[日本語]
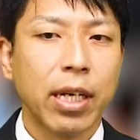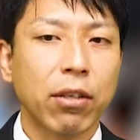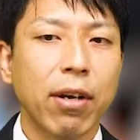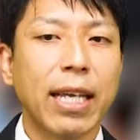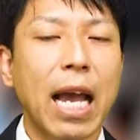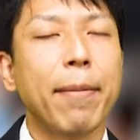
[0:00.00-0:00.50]
あ
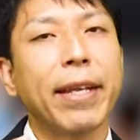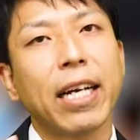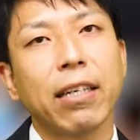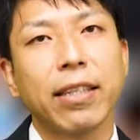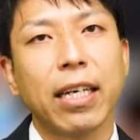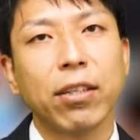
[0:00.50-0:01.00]
とはやめ
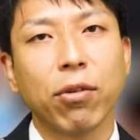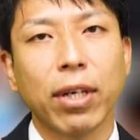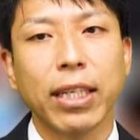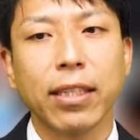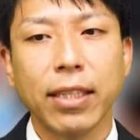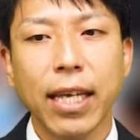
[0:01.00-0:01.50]
たくなると
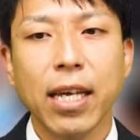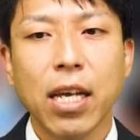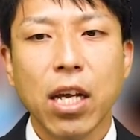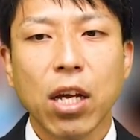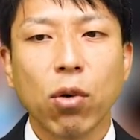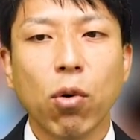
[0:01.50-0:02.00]
かですね、
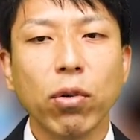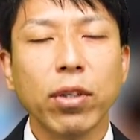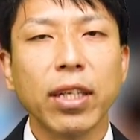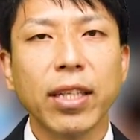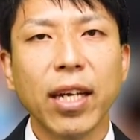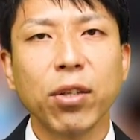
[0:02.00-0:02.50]
こん
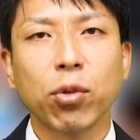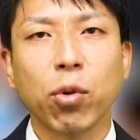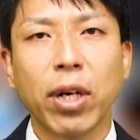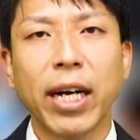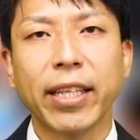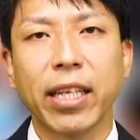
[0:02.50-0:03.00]
な態度
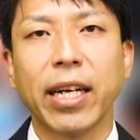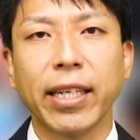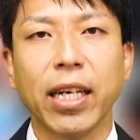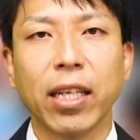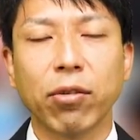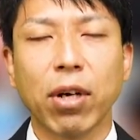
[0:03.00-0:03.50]
取られたら
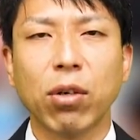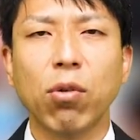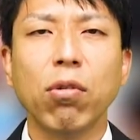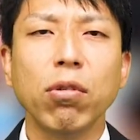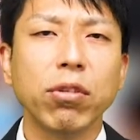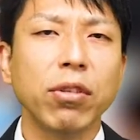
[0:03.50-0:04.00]
嫌だとか、
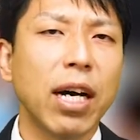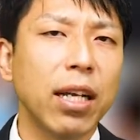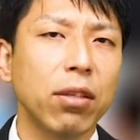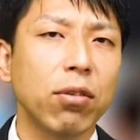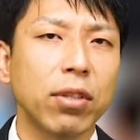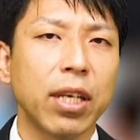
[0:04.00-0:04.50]
こういう
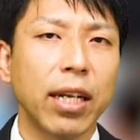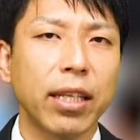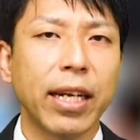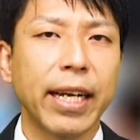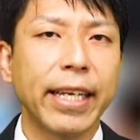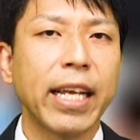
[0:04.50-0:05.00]
反応され
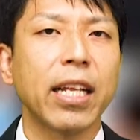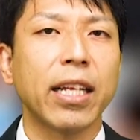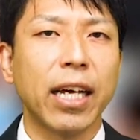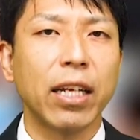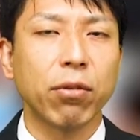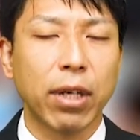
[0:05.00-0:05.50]
たら嫌だ
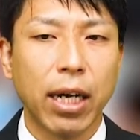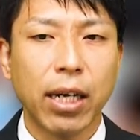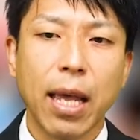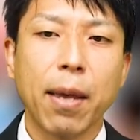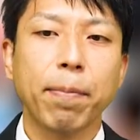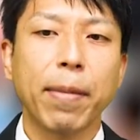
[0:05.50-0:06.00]
なとか、
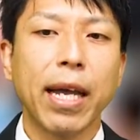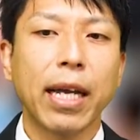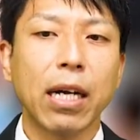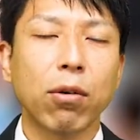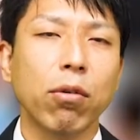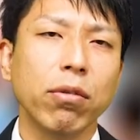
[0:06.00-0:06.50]
先輩
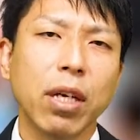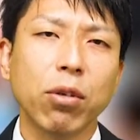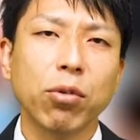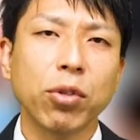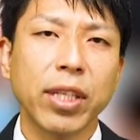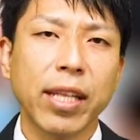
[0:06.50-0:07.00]
がこんな
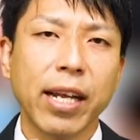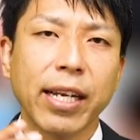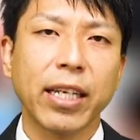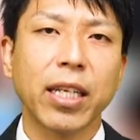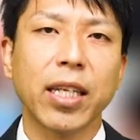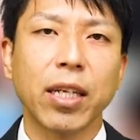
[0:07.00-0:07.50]
ことしてたら
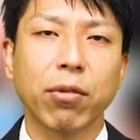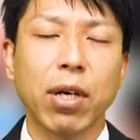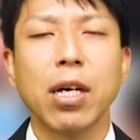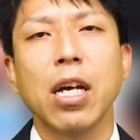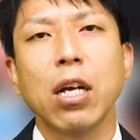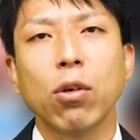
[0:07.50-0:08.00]
嫌だなとか、
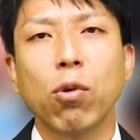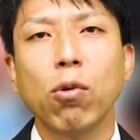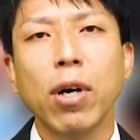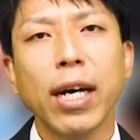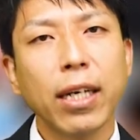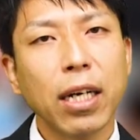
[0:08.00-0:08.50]

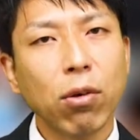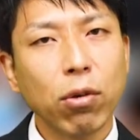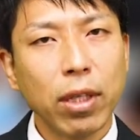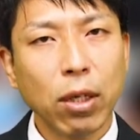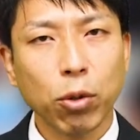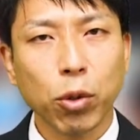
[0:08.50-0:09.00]
後輩がこ
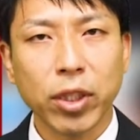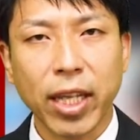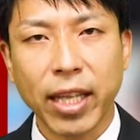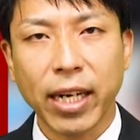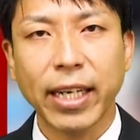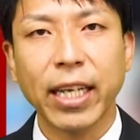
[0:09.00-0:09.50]
んなことし
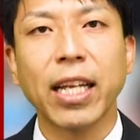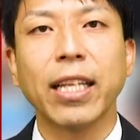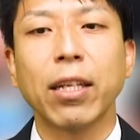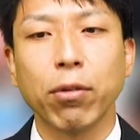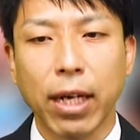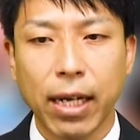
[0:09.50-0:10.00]
てたら嫌だ
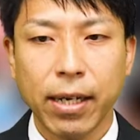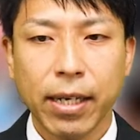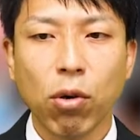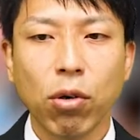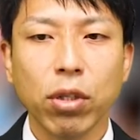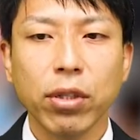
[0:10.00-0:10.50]
なとか、
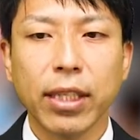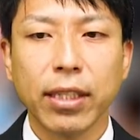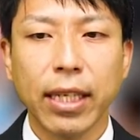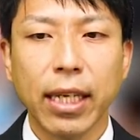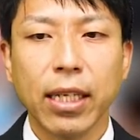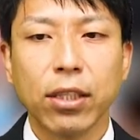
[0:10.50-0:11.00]
こういうで
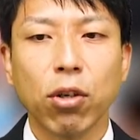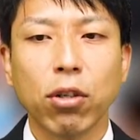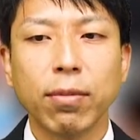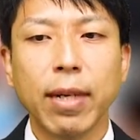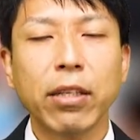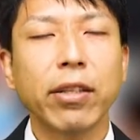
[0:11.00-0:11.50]
すね、
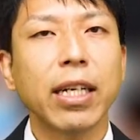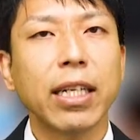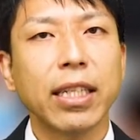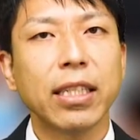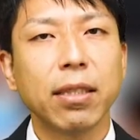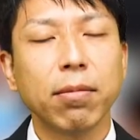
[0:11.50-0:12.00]
職場の
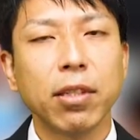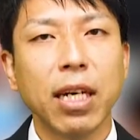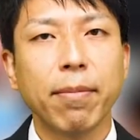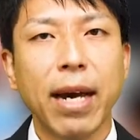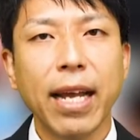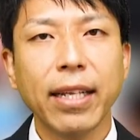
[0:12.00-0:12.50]
中で自分
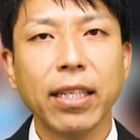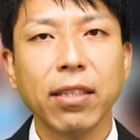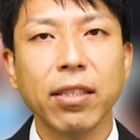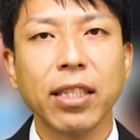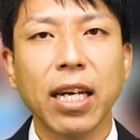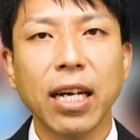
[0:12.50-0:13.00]
が
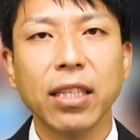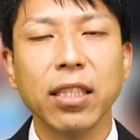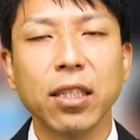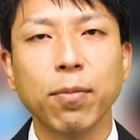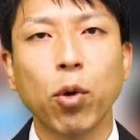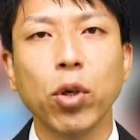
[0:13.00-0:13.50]
マイナスに感
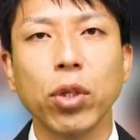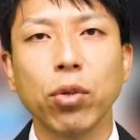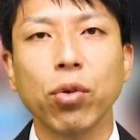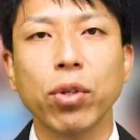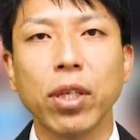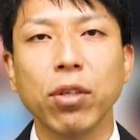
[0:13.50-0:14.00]
じる
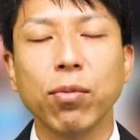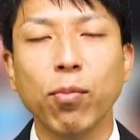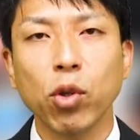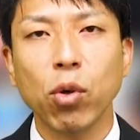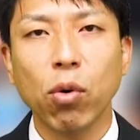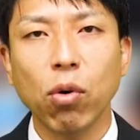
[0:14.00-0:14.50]
ポイントっていう
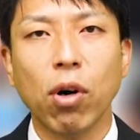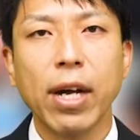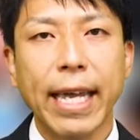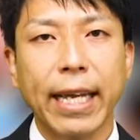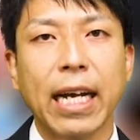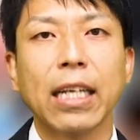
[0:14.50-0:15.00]
ものを
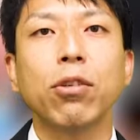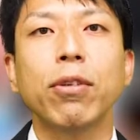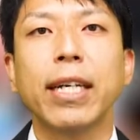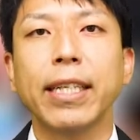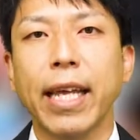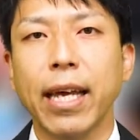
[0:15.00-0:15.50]
箇条
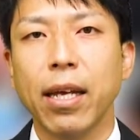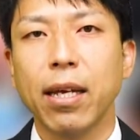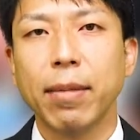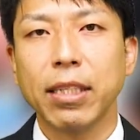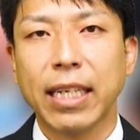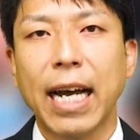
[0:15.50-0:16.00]
書きで
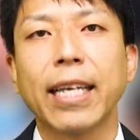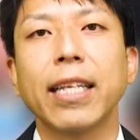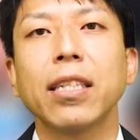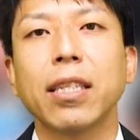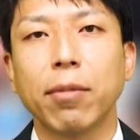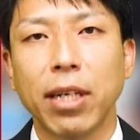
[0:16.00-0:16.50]
まず書き
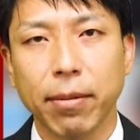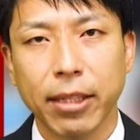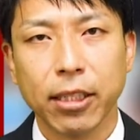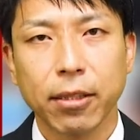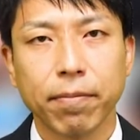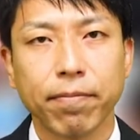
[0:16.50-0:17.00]
出してもらいま
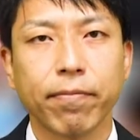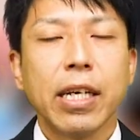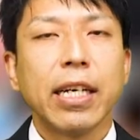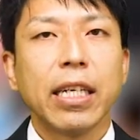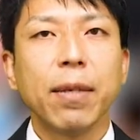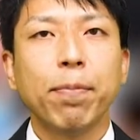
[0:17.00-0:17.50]
す。
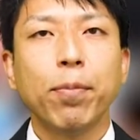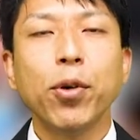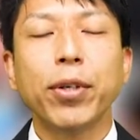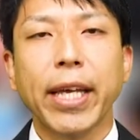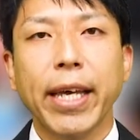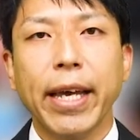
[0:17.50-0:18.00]
一
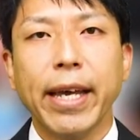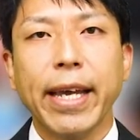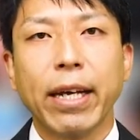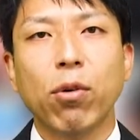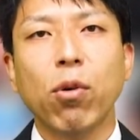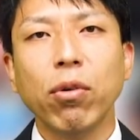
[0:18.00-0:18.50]
方で、
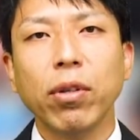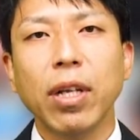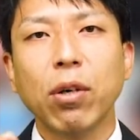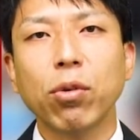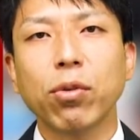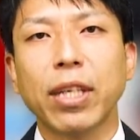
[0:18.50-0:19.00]
こん
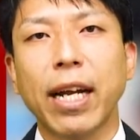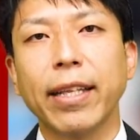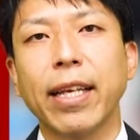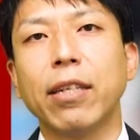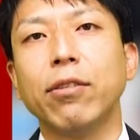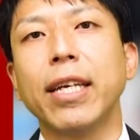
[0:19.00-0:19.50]
なことされ
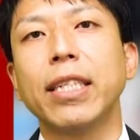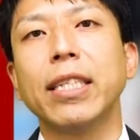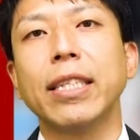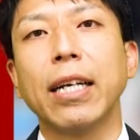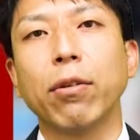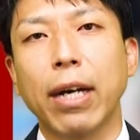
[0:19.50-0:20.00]
たら嬉し
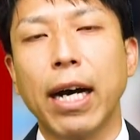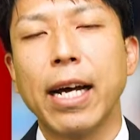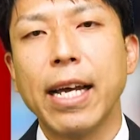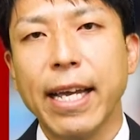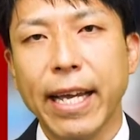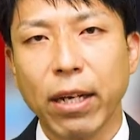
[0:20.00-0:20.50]
いなとか、
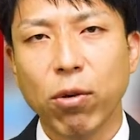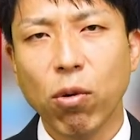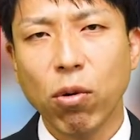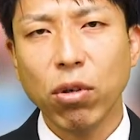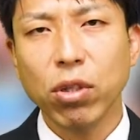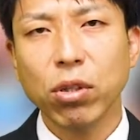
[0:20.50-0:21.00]

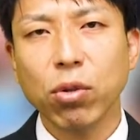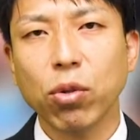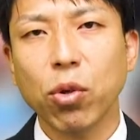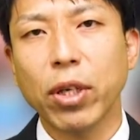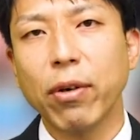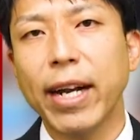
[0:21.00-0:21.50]
こういうこ
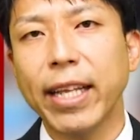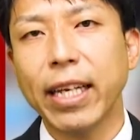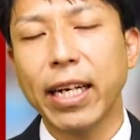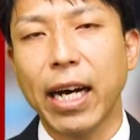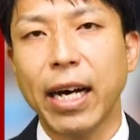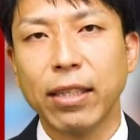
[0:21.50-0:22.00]
とを言われ
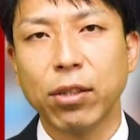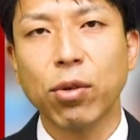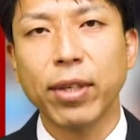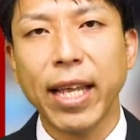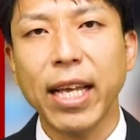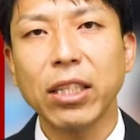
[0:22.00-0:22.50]
たらす
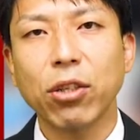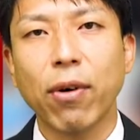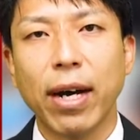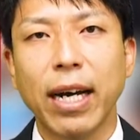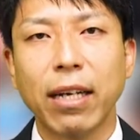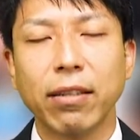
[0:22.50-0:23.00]
ごいテンション
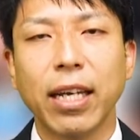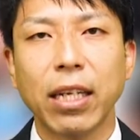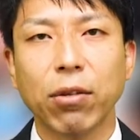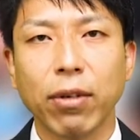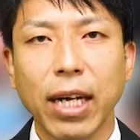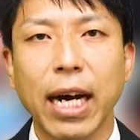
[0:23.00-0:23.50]
上がる
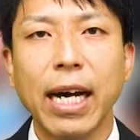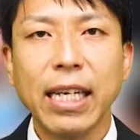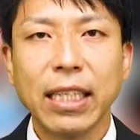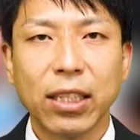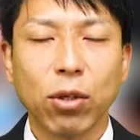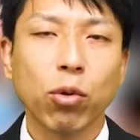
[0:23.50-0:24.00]
なとか、
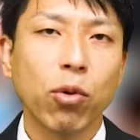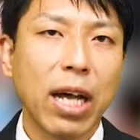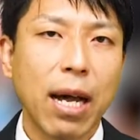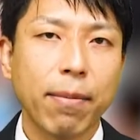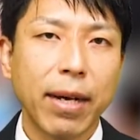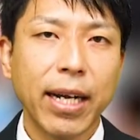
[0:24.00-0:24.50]
仕事
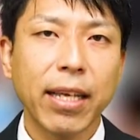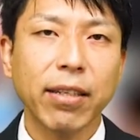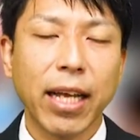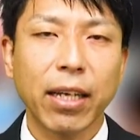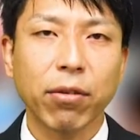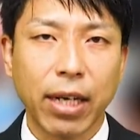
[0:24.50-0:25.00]
頑張れる
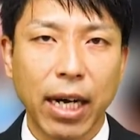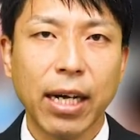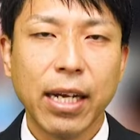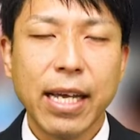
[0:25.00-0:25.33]
なとか、